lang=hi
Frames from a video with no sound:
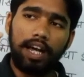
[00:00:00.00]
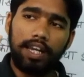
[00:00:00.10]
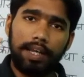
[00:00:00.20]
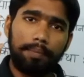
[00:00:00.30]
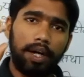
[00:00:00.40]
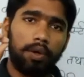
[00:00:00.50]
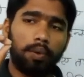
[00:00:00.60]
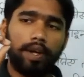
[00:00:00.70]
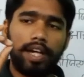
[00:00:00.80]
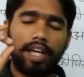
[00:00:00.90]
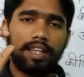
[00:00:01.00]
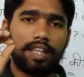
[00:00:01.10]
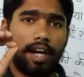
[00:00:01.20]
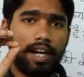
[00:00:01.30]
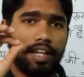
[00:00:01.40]
11, 12,
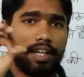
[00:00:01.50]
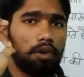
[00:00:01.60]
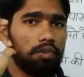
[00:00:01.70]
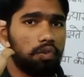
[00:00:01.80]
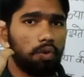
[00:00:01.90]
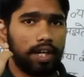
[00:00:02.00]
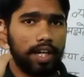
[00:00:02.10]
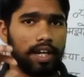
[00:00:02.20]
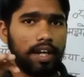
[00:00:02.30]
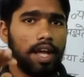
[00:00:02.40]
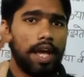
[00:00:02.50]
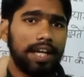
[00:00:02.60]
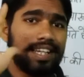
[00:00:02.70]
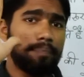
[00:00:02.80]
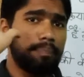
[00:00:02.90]
13 और 14
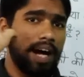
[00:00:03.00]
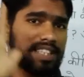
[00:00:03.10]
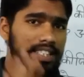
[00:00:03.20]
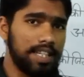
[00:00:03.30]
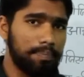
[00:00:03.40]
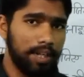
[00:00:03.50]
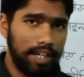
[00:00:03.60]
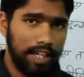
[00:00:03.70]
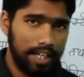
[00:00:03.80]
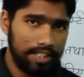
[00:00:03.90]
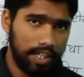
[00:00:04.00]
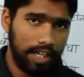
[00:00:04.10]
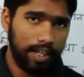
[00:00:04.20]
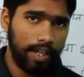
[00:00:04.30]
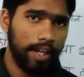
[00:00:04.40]
ये पांच चैप्टर लेकर
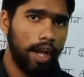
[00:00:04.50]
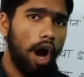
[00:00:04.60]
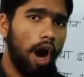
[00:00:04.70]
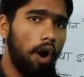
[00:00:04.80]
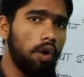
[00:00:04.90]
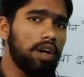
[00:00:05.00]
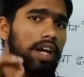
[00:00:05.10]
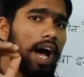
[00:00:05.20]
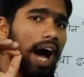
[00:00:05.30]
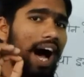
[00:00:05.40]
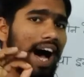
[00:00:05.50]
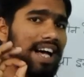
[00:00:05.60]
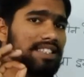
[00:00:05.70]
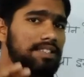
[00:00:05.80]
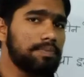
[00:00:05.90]
चलेंगे और
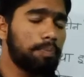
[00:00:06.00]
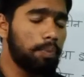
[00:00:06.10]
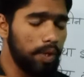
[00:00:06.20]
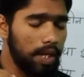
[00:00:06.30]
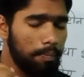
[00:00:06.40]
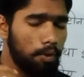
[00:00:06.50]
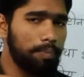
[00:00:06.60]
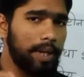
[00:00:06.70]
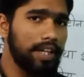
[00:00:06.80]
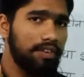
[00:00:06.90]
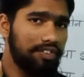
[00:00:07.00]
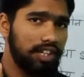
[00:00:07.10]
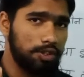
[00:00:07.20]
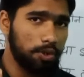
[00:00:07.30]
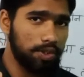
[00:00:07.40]
आज पूरी बुक भैया
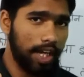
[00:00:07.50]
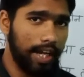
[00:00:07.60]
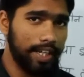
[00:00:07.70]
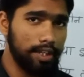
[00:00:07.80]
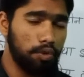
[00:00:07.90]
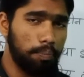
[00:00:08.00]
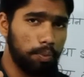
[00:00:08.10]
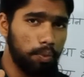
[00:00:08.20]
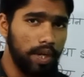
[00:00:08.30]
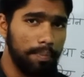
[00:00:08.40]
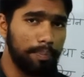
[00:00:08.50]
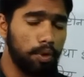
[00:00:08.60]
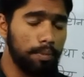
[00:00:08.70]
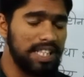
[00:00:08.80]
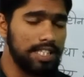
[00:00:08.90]
फिनिश हो जाएगी तो पूरे
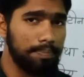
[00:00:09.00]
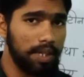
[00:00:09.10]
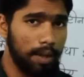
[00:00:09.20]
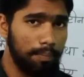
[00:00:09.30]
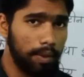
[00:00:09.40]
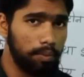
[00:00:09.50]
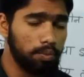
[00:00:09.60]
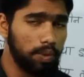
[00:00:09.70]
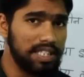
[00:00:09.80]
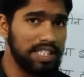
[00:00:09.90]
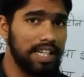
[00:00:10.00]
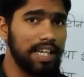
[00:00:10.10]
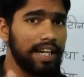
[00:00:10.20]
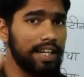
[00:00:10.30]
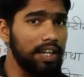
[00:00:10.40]
बुक में चैप्टर नंबर वन से
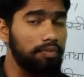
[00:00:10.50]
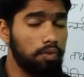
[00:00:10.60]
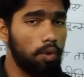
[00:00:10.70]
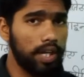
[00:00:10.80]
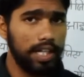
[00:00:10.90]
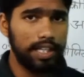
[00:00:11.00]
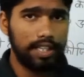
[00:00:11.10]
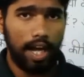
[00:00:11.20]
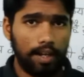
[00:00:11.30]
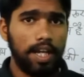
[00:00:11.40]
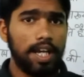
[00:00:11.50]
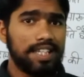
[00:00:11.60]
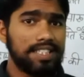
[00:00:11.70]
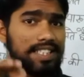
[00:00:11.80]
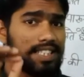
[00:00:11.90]
लेकर के फोर्टीन तक
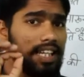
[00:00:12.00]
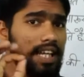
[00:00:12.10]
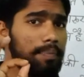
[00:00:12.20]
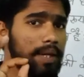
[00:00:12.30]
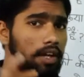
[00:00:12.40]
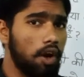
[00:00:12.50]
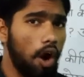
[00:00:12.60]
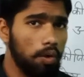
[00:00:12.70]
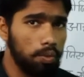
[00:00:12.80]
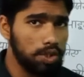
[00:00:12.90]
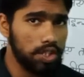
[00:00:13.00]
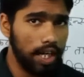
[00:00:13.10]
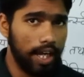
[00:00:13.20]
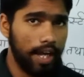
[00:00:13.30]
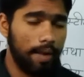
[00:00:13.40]
जितने भी लॉन्ग
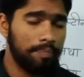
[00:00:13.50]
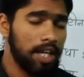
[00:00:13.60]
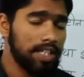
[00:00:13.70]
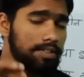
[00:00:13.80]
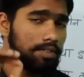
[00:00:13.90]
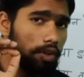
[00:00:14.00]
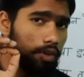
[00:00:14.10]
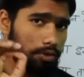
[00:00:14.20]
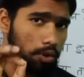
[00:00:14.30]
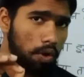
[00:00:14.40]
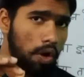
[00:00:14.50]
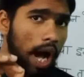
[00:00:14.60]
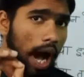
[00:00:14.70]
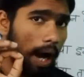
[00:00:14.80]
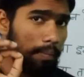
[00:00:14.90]
क्वेश्चन हैं जो
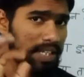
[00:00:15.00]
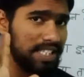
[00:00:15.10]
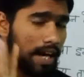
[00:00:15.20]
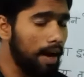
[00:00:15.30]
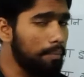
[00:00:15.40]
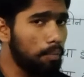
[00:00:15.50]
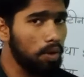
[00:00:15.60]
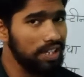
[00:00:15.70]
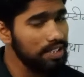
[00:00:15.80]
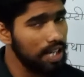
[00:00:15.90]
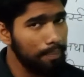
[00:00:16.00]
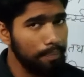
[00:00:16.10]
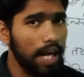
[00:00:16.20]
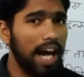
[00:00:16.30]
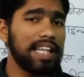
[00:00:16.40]
हमेशा बोर्ड एग्जाम
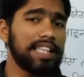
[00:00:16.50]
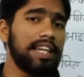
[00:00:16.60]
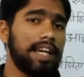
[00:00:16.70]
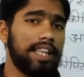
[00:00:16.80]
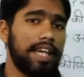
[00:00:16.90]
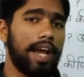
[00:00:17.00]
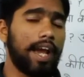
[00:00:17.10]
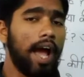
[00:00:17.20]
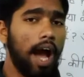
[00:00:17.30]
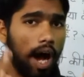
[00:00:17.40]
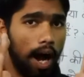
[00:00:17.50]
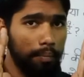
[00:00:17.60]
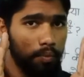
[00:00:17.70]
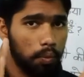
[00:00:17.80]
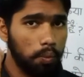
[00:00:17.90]
में आते रहते हैं
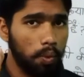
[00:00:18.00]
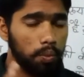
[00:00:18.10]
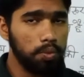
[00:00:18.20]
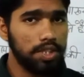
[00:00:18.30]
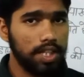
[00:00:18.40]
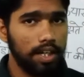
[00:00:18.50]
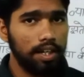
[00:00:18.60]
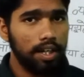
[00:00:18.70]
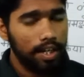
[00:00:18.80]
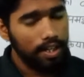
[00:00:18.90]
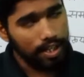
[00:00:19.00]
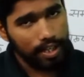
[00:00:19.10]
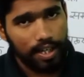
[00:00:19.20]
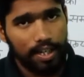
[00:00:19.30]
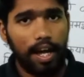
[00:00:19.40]
हम वो क्वेश्चन
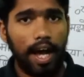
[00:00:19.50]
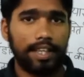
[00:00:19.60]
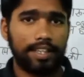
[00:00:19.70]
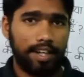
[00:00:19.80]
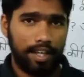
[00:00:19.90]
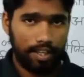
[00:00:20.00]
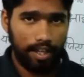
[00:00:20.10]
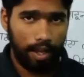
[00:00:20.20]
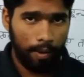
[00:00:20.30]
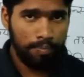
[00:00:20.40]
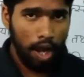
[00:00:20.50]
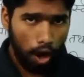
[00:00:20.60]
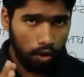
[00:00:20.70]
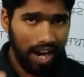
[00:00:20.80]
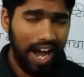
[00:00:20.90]
लेकर आते रहते हैं
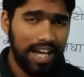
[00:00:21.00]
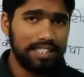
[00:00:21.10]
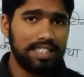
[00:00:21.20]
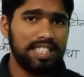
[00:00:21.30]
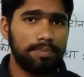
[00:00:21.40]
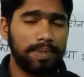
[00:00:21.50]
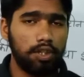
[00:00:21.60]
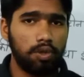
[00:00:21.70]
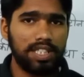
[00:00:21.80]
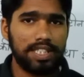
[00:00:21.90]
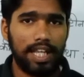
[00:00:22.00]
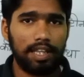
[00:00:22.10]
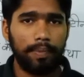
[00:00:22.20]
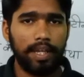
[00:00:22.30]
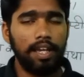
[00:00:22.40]
और आज इस वीडियो के
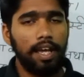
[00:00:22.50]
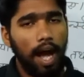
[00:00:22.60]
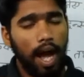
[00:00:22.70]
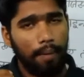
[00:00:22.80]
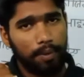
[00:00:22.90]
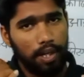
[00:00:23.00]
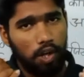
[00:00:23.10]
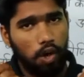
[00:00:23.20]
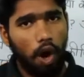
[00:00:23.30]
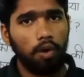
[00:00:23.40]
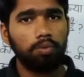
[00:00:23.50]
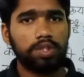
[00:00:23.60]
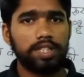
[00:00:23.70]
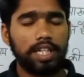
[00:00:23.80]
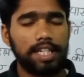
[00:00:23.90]
साथ में आपके लॉन्ग
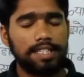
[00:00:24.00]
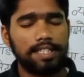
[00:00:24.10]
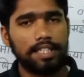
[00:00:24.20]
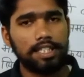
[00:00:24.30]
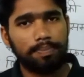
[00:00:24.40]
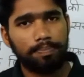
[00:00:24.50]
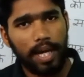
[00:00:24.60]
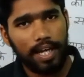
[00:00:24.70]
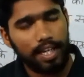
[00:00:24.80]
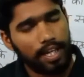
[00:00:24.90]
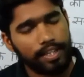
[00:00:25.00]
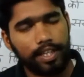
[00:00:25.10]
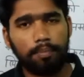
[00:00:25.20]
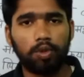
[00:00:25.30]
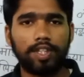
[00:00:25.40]
क्वेश्चन की सीरीज प्यारे
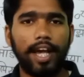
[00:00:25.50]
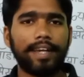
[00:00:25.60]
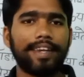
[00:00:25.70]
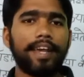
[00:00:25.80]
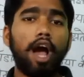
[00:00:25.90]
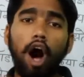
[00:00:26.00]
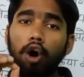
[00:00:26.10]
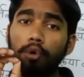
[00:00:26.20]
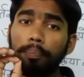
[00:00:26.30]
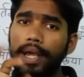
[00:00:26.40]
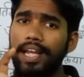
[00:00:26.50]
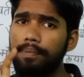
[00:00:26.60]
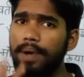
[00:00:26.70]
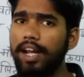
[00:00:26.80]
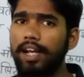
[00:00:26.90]
खत्म हो जाएगी और
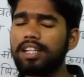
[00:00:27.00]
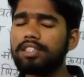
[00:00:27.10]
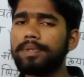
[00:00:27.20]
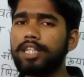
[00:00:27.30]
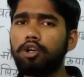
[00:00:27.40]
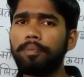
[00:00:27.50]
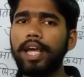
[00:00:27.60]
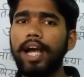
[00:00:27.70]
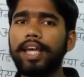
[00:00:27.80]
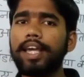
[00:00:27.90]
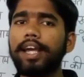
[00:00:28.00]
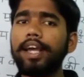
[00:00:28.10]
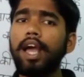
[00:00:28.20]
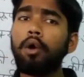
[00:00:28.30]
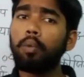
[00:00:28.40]
पहली बार अगर इस वीडियो में आए हैं
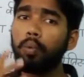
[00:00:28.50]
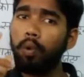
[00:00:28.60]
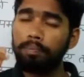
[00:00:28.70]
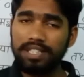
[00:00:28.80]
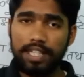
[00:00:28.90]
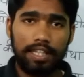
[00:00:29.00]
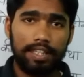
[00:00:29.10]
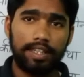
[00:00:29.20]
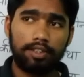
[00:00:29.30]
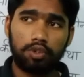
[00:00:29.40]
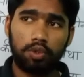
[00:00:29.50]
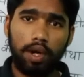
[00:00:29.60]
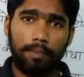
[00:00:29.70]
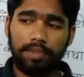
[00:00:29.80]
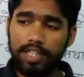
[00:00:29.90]
वो पिछले जो
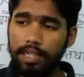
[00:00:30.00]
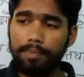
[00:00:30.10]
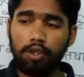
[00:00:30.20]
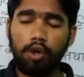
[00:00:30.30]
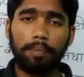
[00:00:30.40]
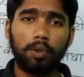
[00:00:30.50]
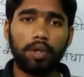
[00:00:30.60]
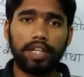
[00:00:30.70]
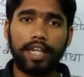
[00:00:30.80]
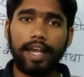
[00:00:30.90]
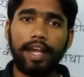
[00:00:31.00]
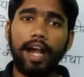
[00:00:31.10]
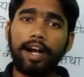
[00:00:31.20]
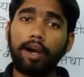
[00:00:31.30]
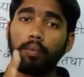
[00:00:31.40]
हम तीन वीडियो अपलोड किए हैं
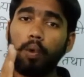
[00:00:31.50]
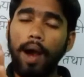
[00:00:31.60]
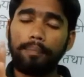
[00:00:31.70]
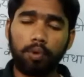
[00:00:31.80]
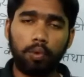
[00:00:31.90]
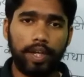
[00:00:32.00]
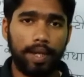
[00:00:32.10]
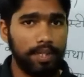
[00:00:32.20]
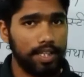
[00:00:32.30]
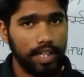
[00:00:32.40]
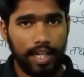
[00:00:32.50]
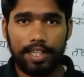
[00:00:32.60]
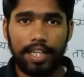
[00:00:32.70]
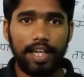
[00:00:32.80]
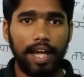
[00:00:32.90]
अगर वो आप लोगों ने अभी तक
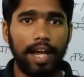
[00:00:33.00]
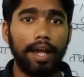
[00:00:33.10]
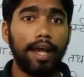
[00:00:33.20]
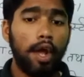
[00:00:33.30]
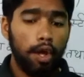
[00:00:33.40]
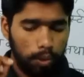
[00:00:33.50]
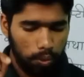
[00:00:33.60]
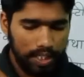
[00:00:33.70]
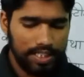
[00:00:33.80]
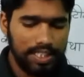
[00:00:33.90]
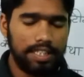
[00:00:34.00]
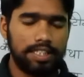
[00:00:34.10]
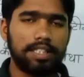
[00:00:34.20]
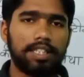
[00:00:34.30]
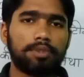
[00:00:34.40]
नहीं देखा है तो नीचे
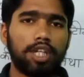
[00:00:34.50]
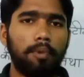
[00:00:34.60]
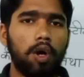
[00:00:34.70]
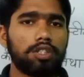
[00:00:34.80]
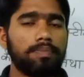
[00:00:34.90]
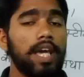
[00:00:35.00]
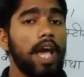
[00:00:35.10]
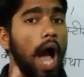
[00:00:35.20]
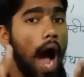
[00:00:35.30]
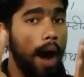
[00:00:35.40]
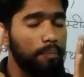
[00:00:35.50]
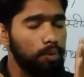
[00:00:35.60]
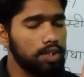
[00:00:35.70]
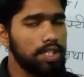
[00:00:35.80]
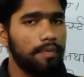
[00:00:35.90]
डिस्क्रिप्शन बॉक्स में
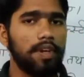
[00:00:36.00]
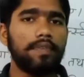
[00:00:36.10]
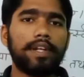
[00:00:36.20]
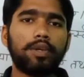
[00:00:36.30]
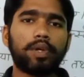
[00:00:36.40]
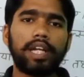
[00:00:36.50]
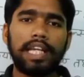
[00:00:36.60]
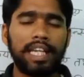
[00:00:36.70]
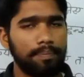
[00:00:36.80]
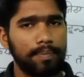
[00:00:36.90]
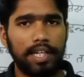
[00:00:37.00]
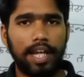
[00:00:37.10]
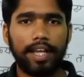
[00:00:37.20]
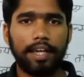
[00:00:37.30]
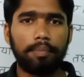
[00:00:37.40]
आपको सभी वीडियो के लिंक मिल
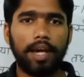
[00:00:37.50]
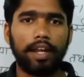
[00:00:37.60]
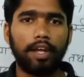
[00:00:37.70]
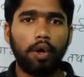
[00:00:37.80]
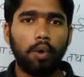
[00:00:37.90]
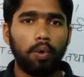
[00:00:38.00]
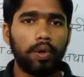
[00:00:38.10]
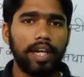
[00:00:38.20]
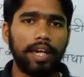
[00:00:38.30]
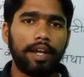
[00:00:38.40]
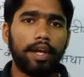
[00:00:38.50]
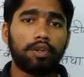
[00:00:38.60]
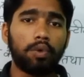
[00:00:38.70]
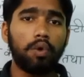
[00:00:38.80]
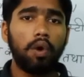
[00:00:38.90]
जाएंगे प्यारे ओके
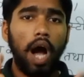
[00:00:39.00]
तो